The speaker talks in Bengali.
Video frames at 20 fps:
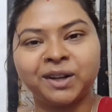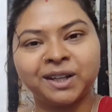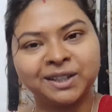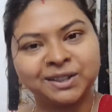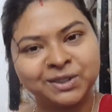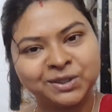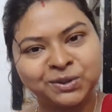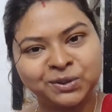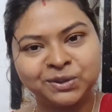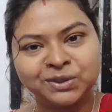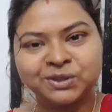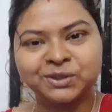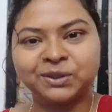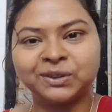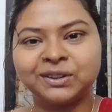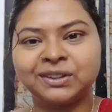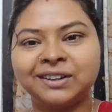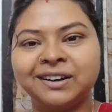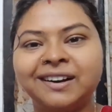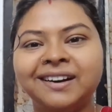অনেক কিছু সহ্য
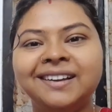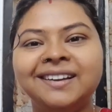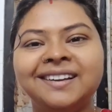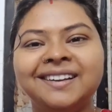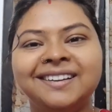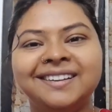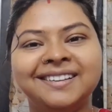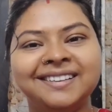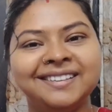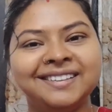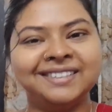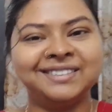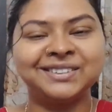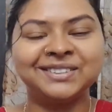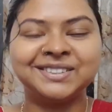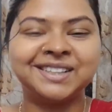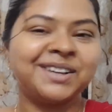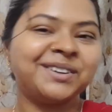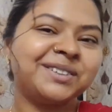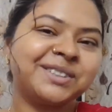করতে হয়
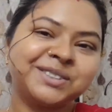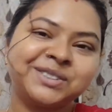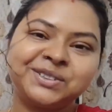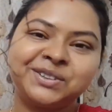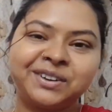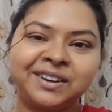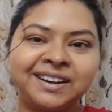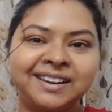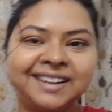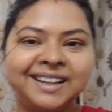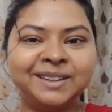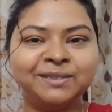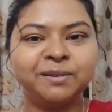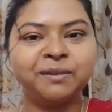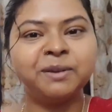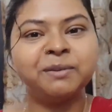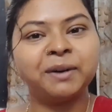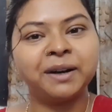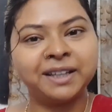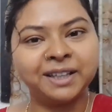তো যাই হোক কিছু করার নেই
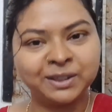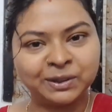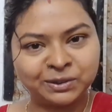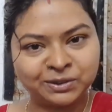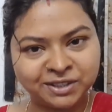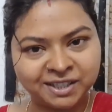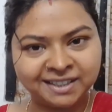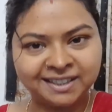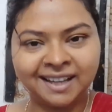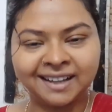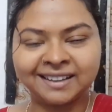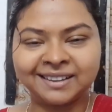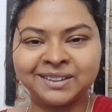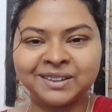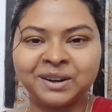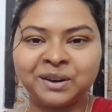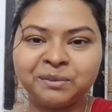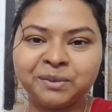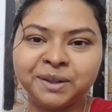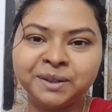এইভাবেই মানিয়ে গুছিয়ে
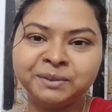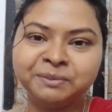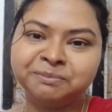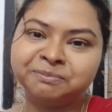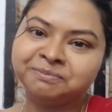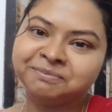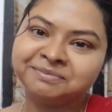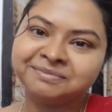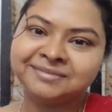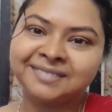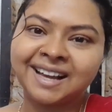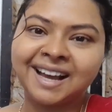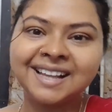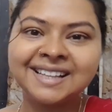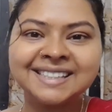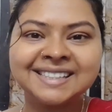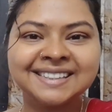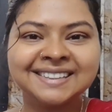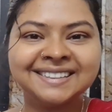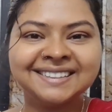থাকতে হবে
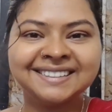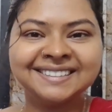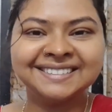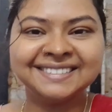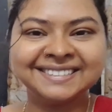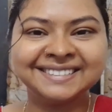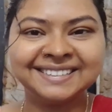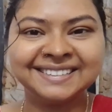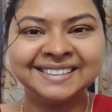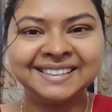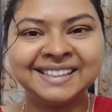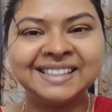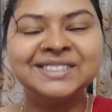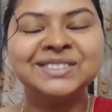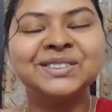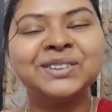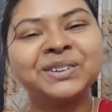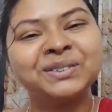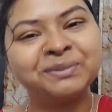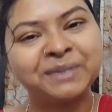আছি
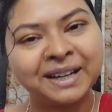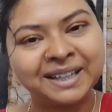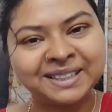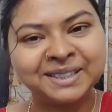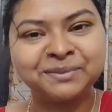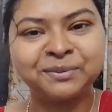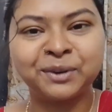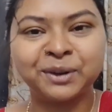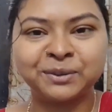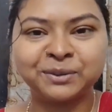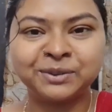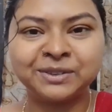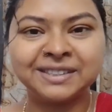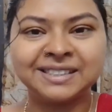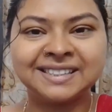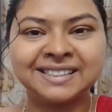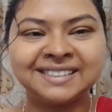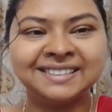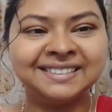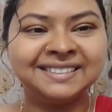চলুন বাকিটা পরে
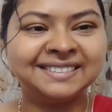বলছি